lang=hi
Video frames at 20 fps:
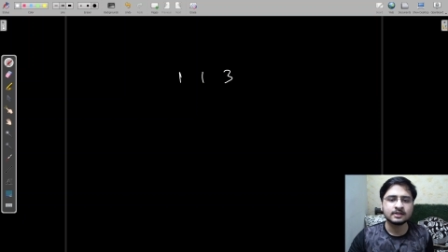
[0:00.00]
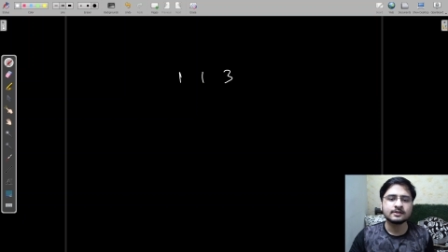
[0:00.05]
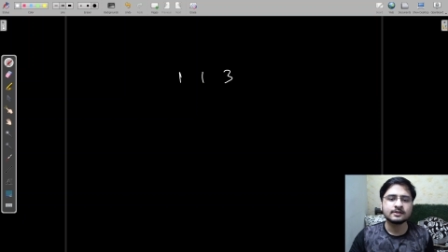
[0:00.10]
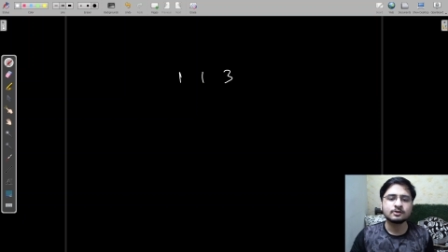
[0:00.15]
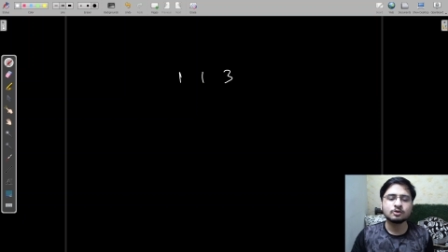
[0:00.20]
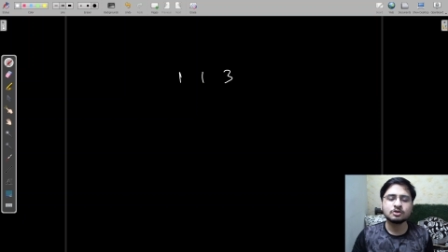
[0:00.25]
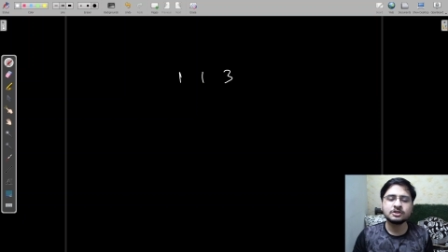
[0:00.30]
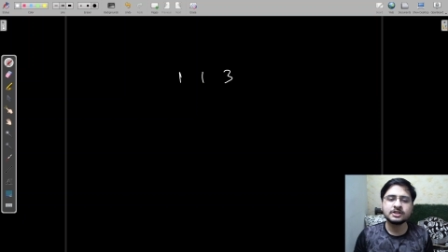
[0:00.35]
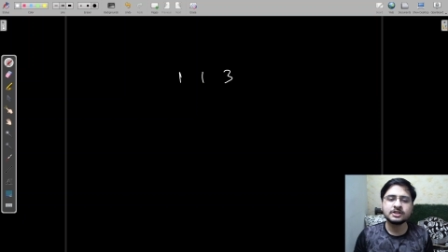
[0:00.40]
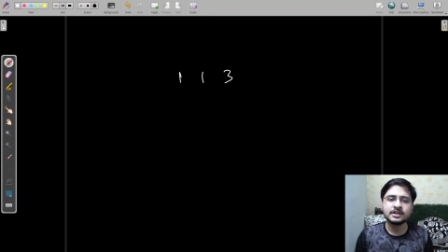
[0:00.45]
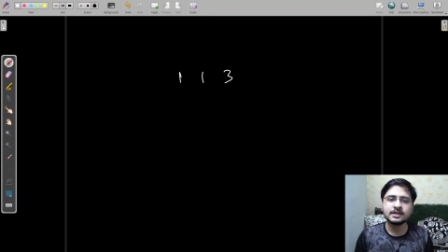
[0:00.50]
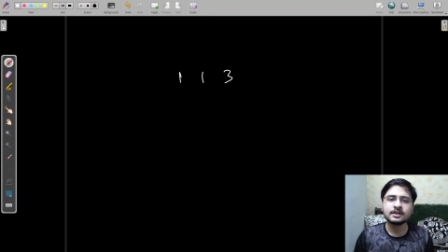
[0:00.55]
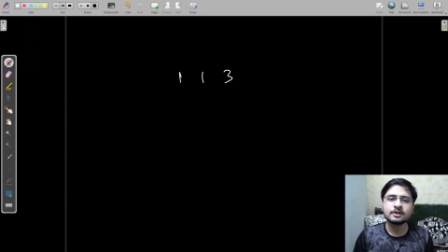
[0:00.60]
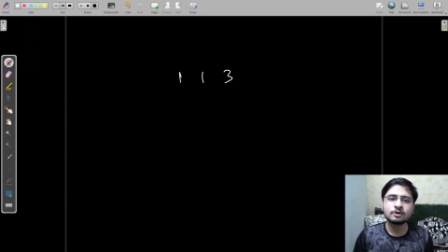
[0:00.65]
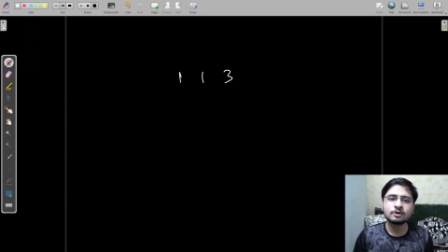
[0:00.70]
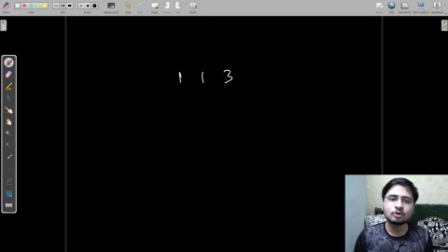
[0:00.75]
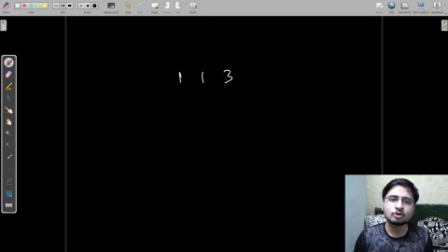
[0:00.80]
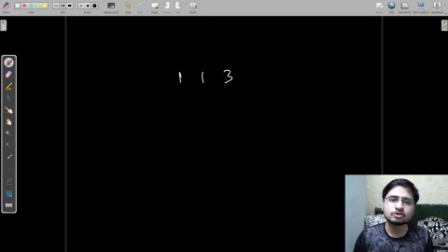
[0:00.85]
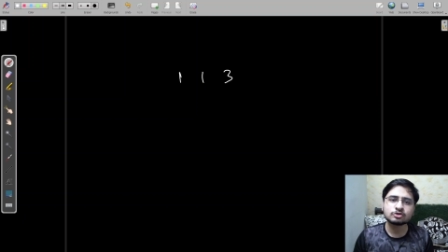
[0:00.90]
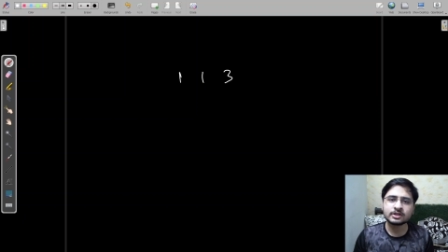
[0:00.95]
तो ये
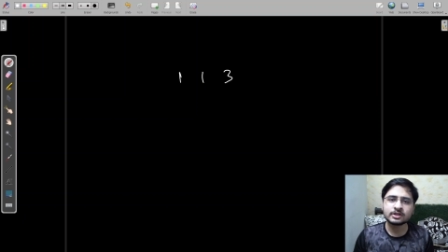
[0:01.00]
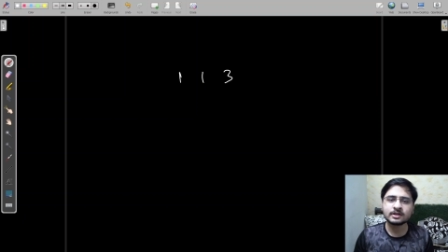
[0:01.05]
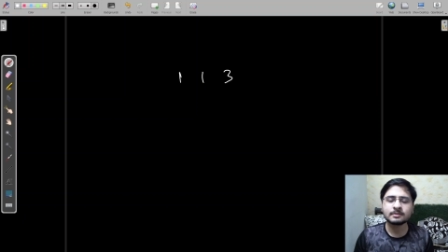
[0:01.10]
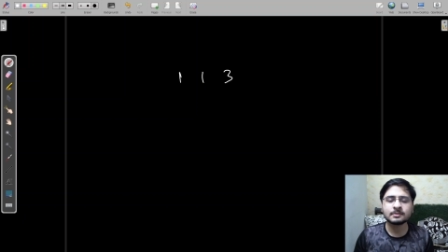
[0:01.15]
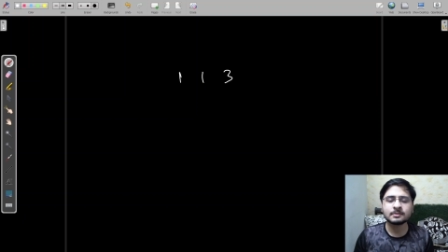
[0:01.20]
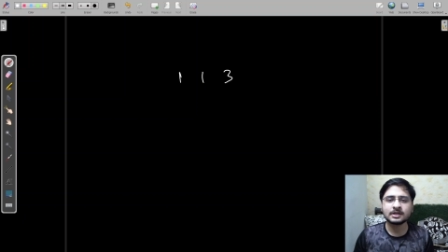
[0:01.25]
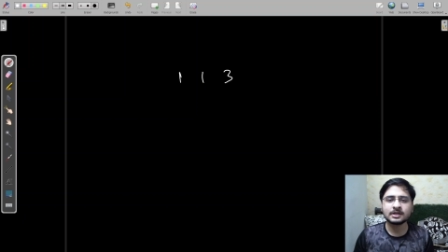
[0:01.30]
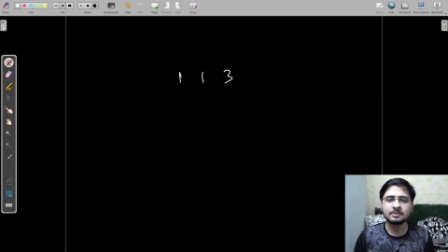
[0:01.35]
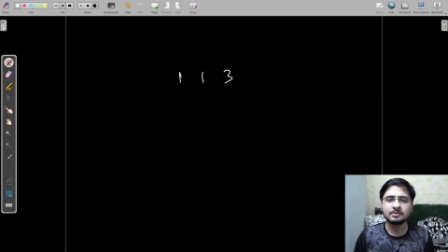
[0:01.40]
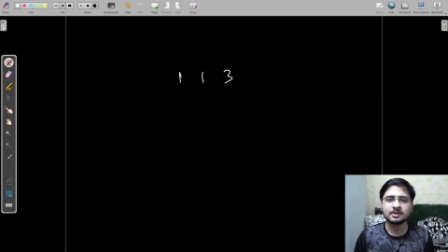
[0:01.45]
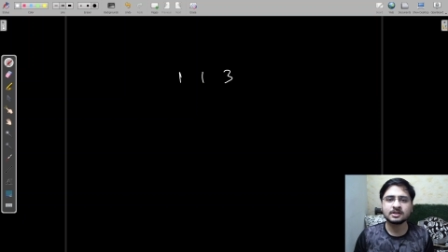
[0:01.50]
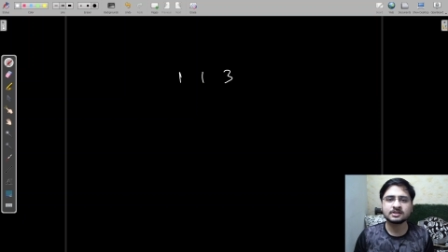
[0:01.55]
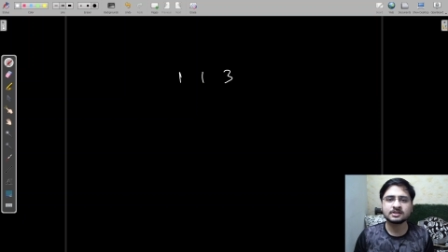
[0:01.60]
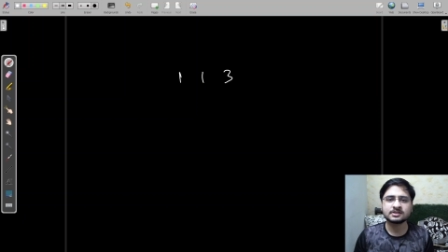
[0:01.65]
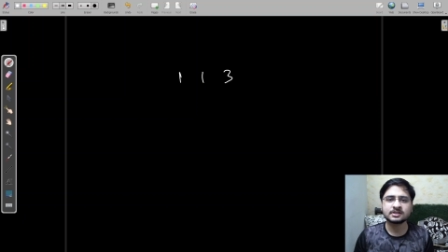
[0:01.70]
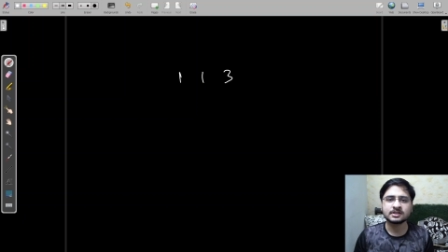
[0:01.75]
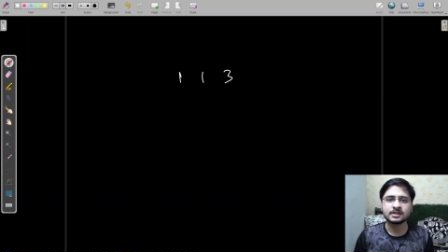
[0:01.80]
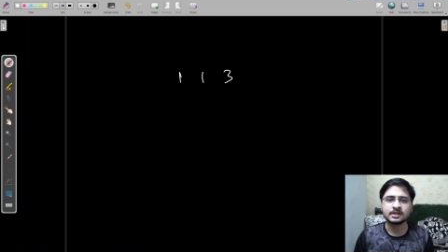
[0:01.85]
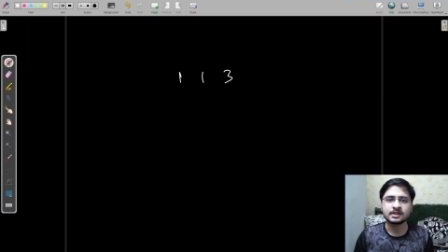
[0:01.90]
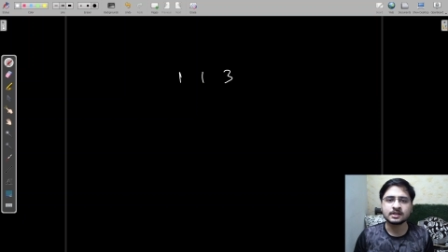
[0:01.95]
क्लोज अंडर मल्टीप्लीकेशन
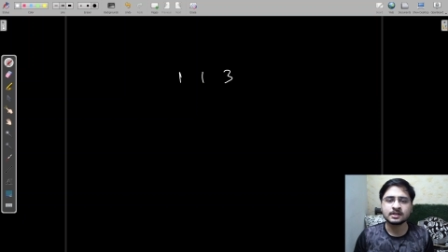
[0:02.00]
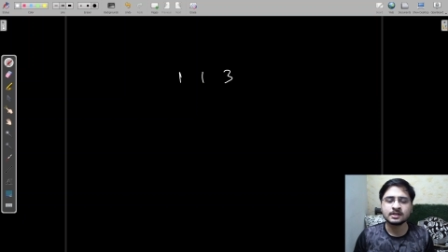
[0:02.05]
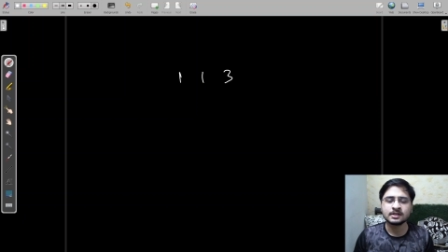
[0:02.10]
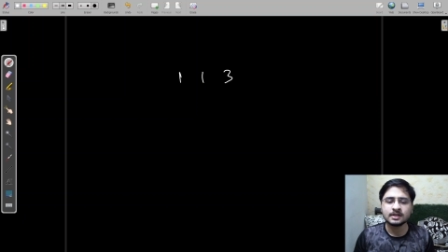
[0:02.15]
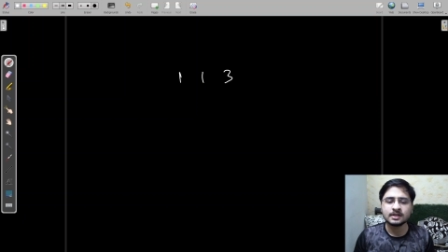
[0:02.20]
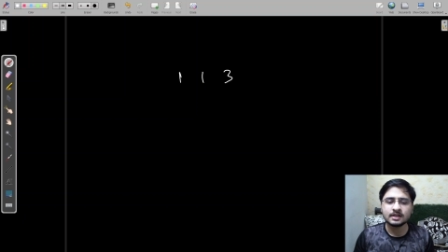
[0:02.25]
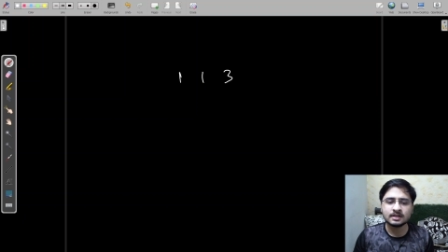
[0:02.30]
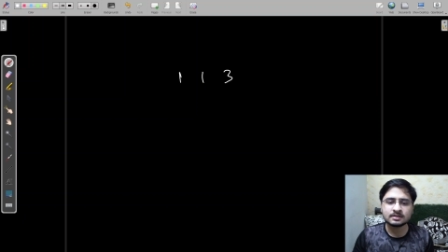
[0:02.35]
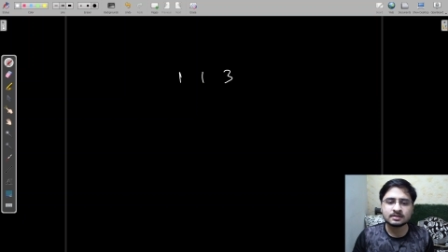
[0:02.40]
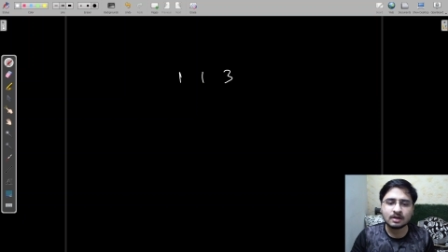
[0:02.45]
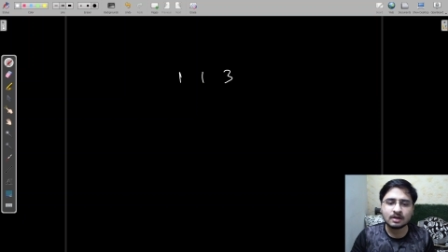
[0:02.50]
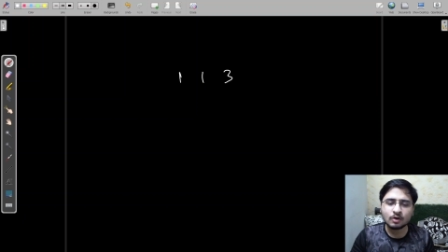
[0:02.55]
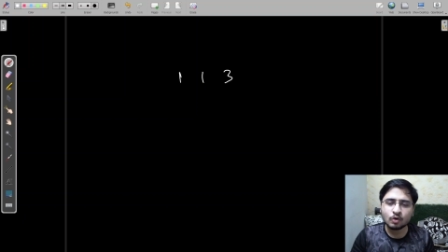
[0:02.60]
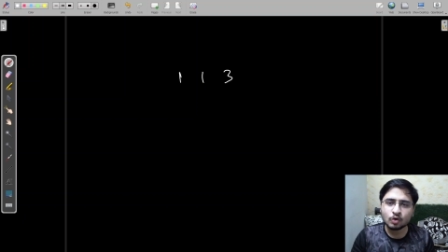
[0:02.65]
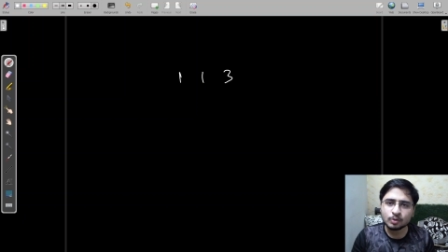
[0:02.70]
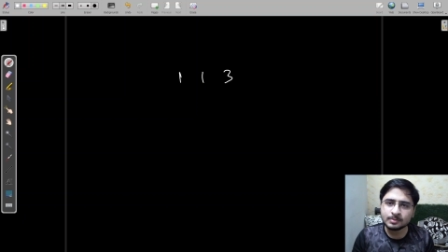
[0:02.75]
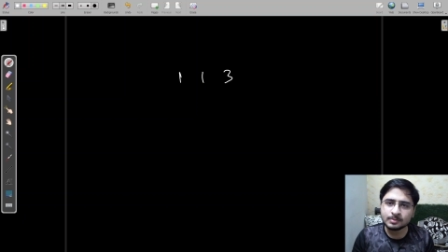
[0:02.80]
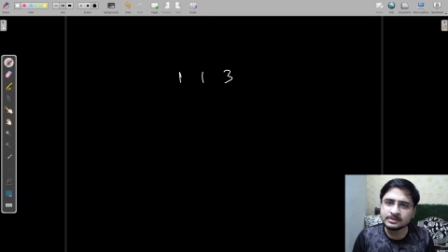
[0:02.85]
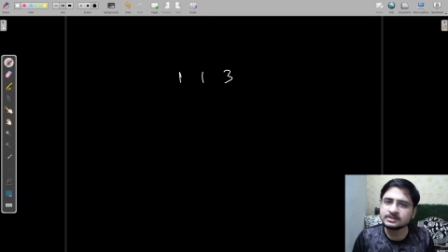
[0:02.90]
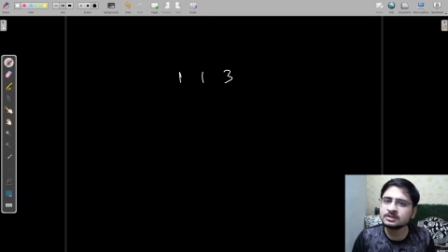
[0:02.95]
है इसका कोई
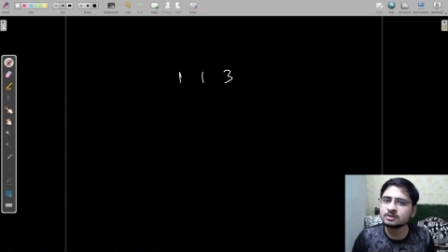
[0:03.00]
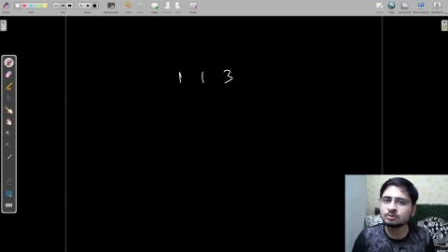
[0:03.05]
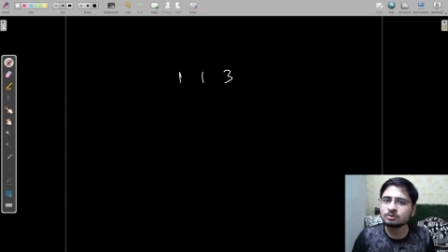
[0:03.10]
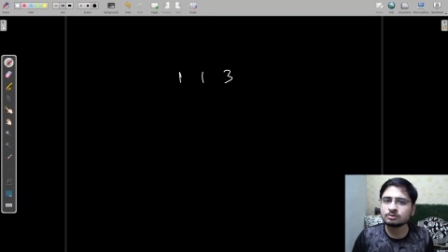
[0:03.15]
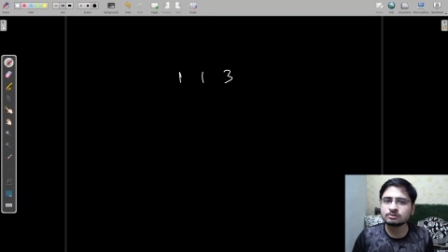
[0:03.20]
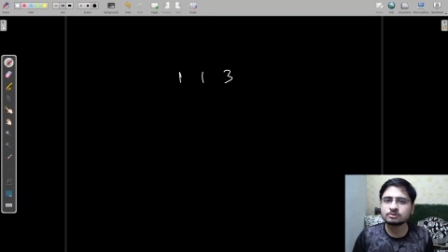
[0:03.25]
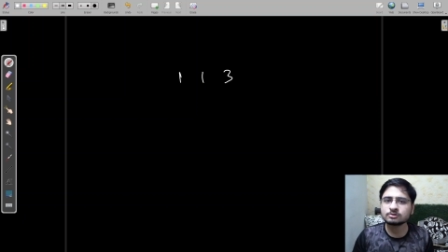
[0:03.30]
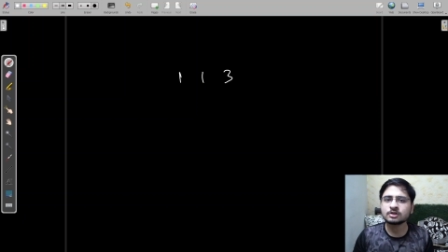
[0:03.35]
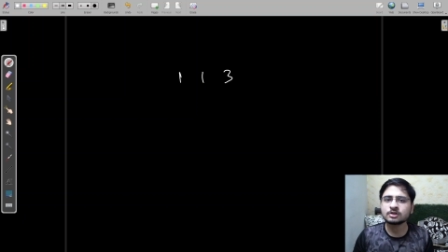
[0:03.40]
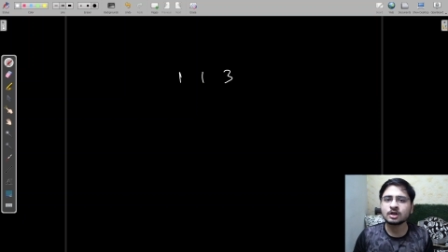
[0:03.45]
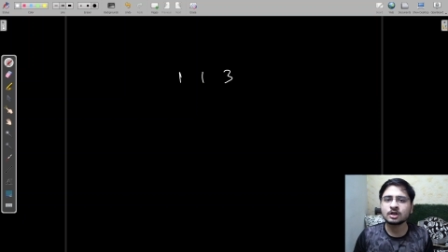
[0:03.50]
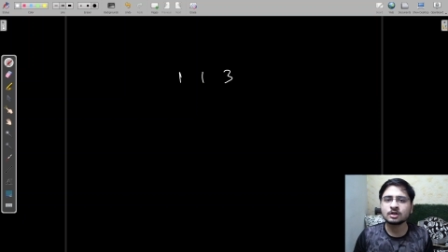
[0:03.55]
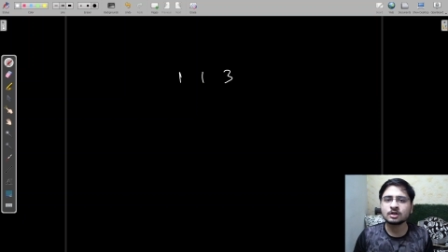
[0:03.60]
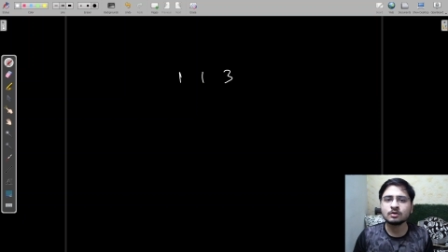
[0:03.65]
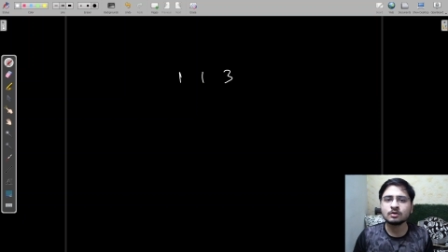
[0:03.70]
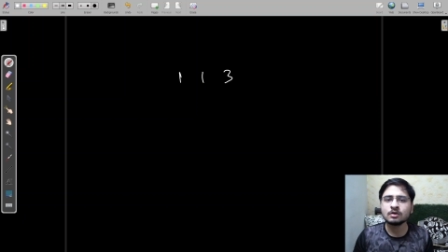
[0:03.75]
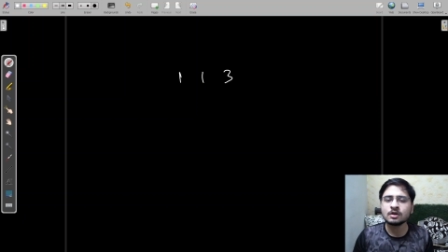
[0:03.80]
भी सीक्वेंस उठा लो